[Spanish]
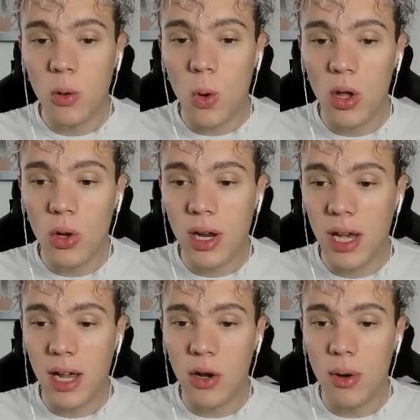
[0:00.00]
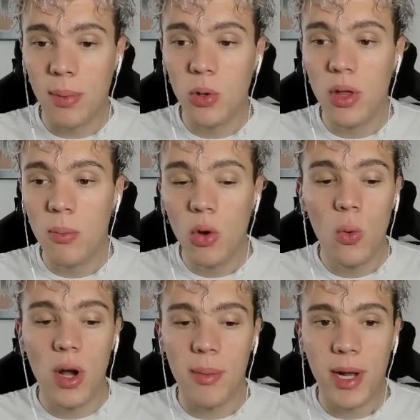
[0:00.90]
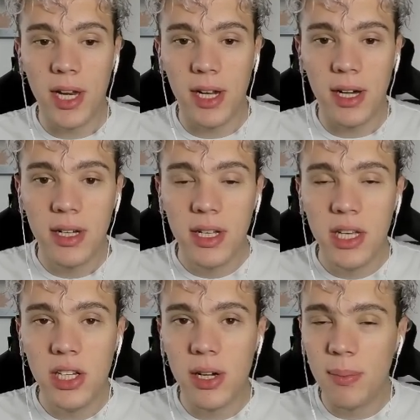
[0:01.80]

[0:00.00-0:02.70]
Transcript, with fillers: Ecuador, que le ganó a Perú de muy buena manera y ya